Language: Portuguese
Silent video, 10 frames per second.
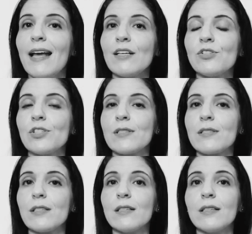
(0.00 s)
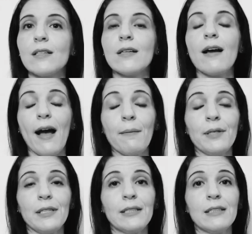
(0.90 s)
Ela disse:
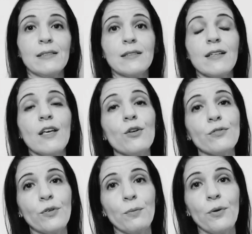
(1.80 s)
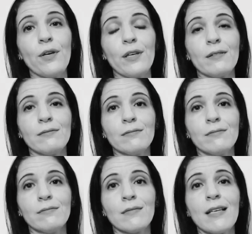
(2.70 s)
Amanhã eu vou morrer.
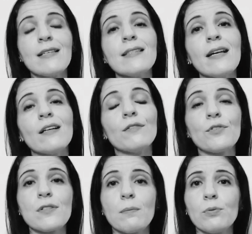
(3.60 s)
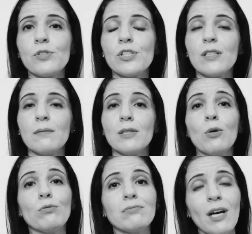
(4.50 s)
Será que você podia me
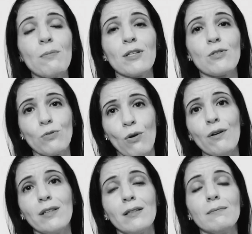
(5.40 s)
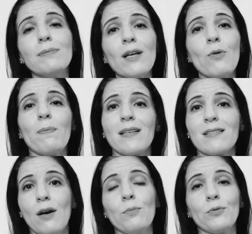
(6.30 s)
contar uma história para eu
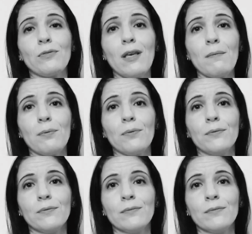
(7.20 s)
passar o meu tempo?